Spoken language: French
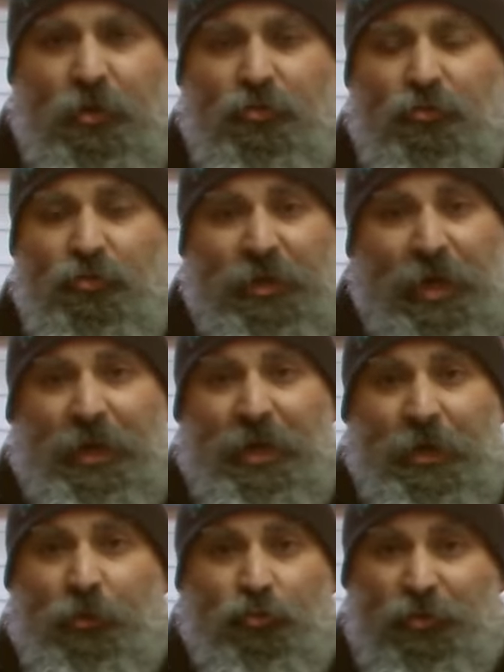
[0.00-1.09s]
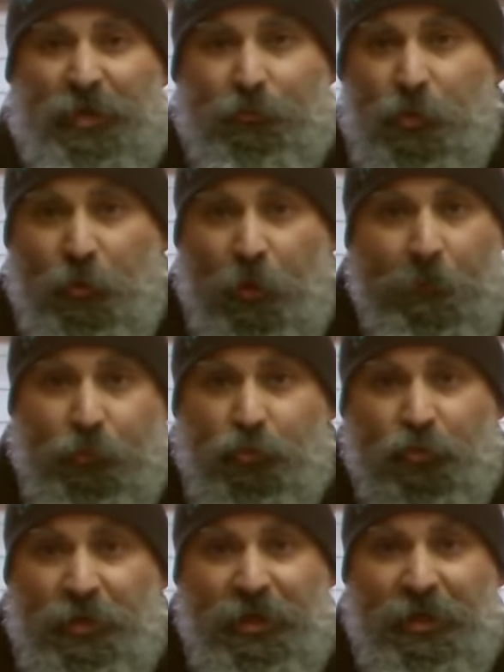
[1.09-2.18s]
ou qu'elle est tout simplement
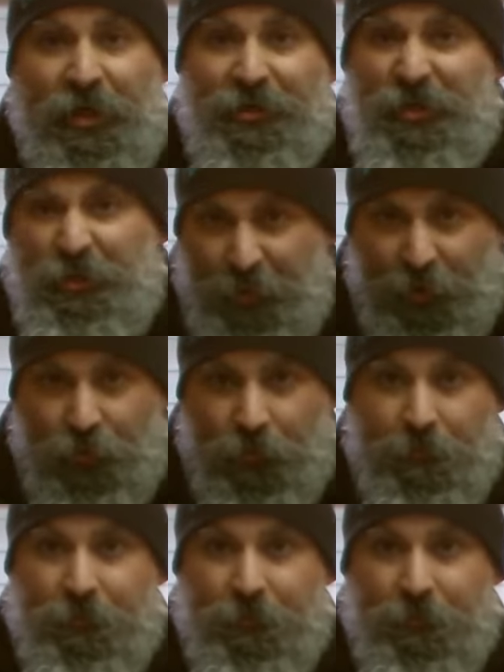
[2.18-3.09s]
pourrie et a disparu.